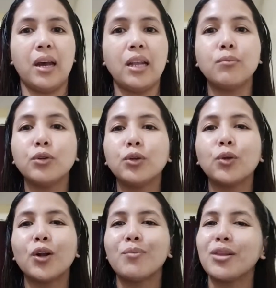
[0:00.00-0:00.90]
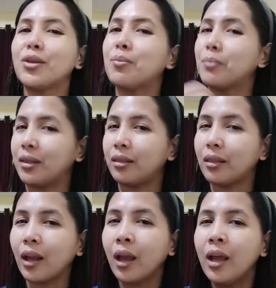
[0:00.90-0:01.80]
Alam mo yung normal na mint
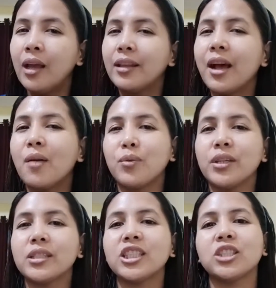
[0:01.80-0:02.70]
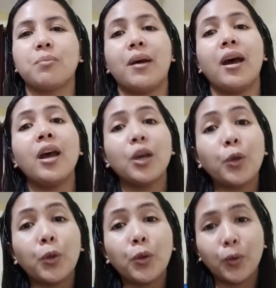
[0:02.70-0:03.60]
na amoy sa spa,
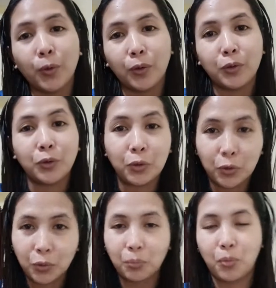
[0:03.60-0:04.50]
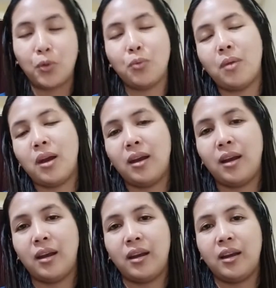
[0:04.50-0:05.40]
yun yun. Yun yun po yung mga
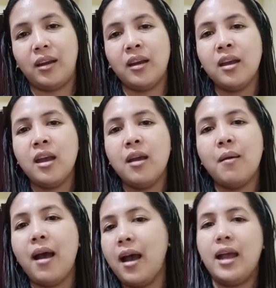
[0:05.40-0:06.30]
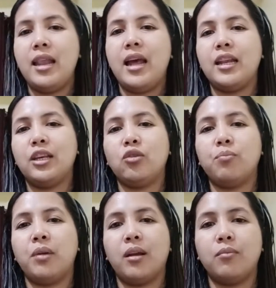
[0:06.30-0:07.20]
maaalala niyo
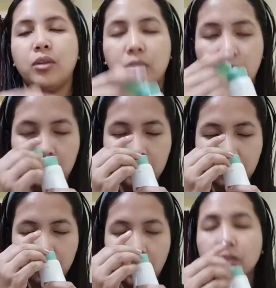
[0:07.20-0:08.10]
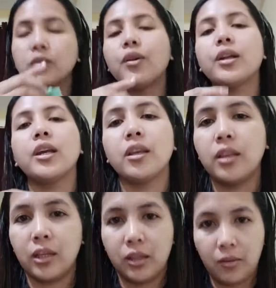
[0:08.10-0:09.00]
pag amoy nito. It's very
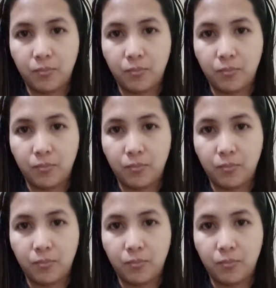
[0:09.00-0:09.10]
addictive.